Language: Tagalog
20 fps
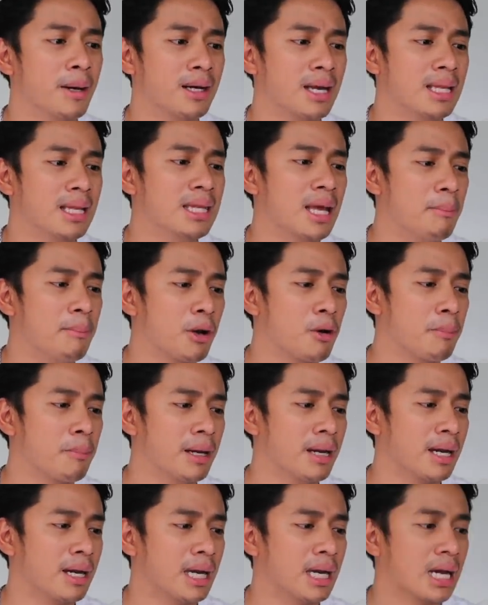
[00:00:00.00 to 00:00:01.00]
pag ang dami ko
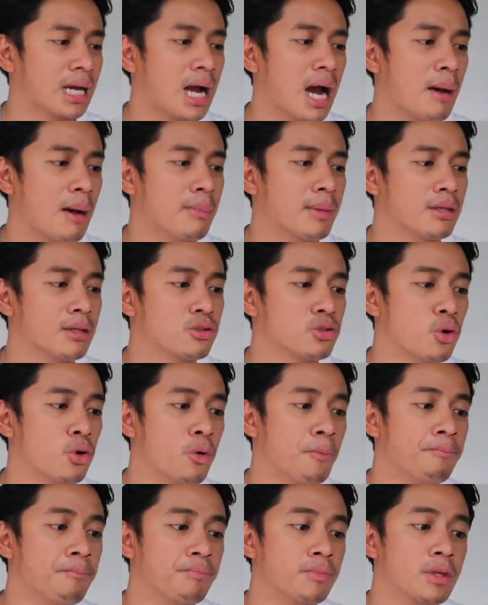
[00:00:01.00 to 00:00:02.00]
palang ginagamit.
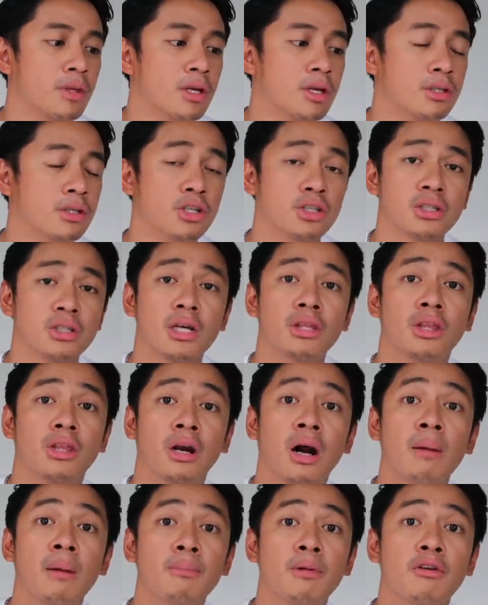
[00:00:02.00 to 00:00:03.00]
So, just a
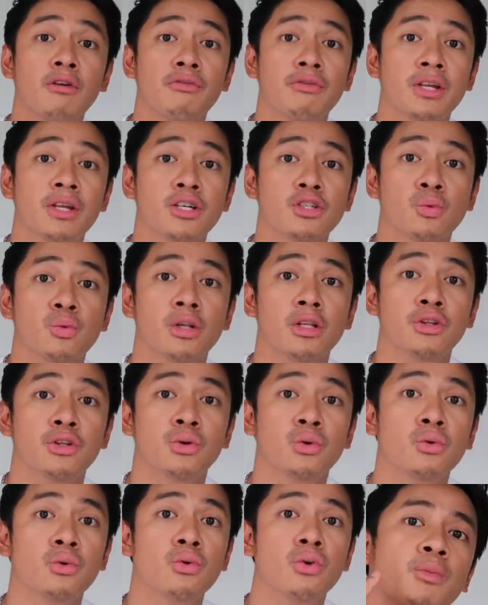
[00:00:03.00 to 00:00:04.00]
drop of this will
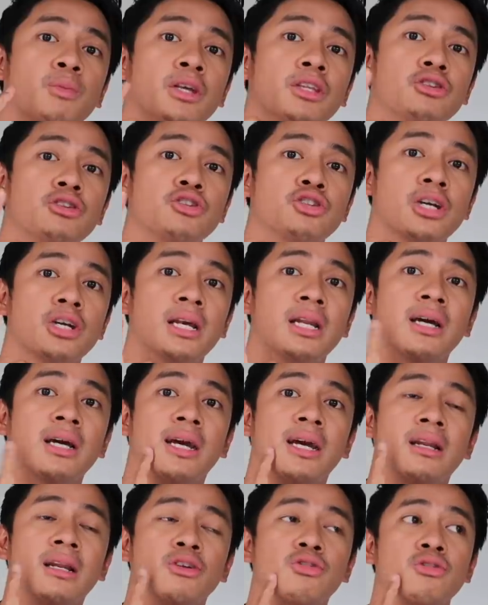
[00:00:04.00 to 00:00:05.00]
do. Pwede nyo siya
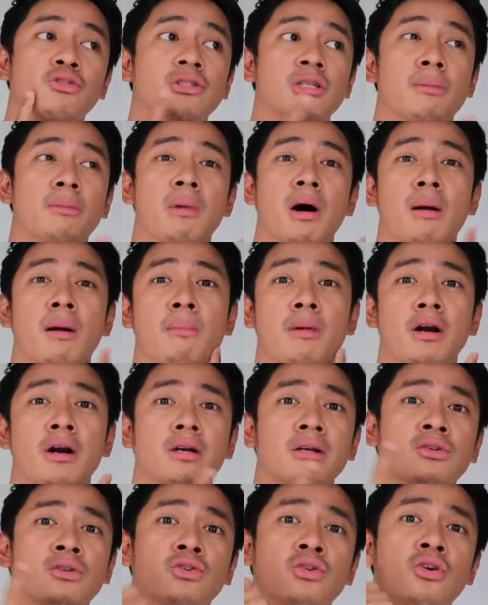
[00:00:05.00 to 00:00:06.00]
ilagay lang dun sa mga
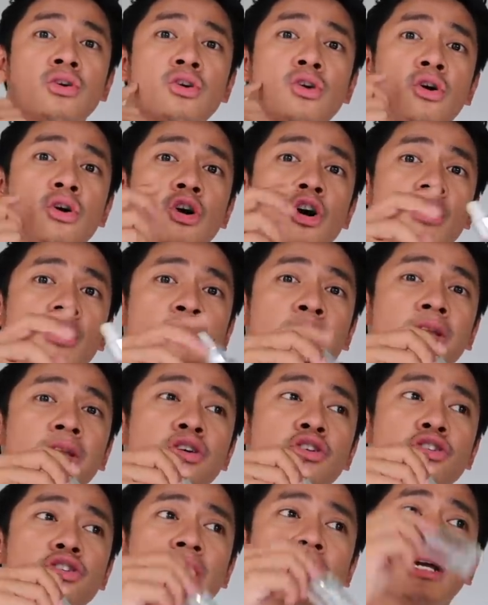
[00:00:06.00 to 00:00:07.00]
marks or
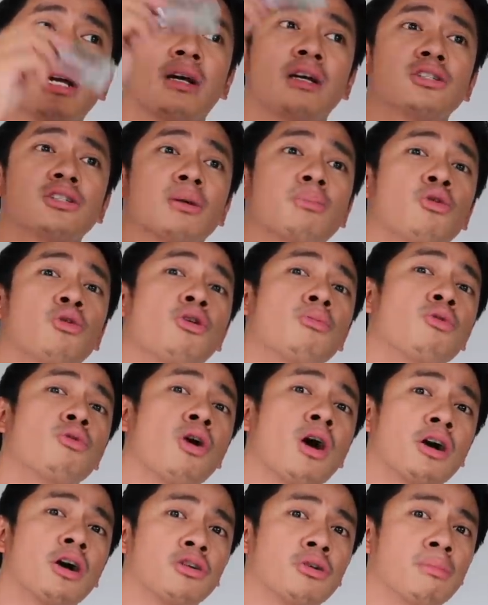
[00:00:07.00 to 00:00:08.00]
pwede nyo siya ilagay sa buong
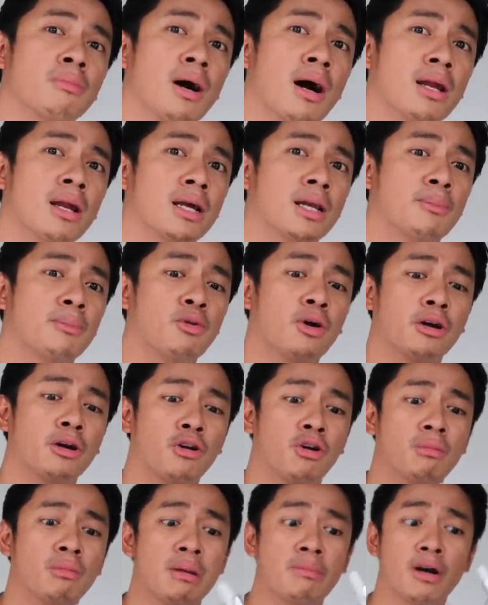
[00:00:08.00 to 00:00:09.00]
mukha nyo. Bahala na po
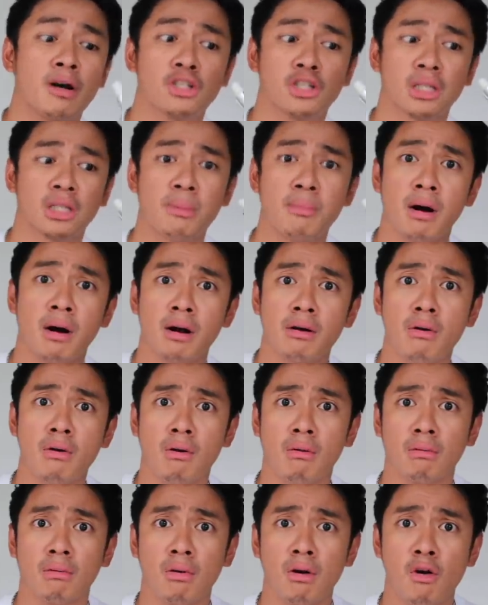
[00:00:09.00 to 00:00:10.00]
kayo. Kung may budget naman kayo,
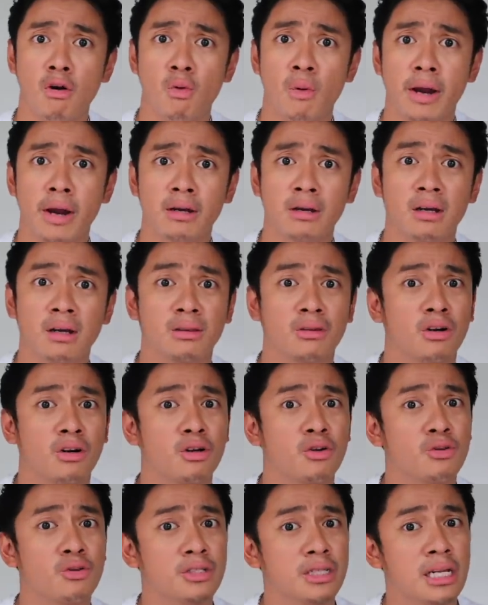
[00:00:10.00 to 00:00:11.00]
why not?
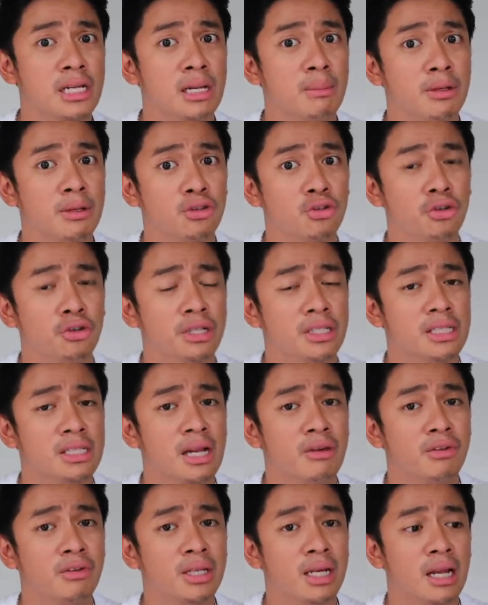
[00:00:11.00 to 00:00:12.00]
Or kung sale naman to, this
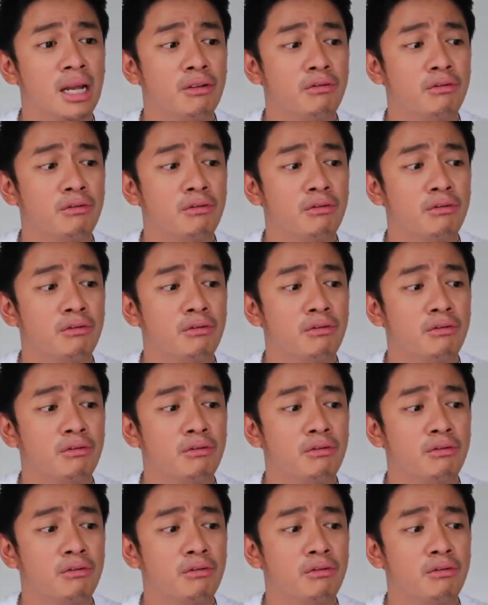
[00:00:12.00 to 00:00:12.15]
11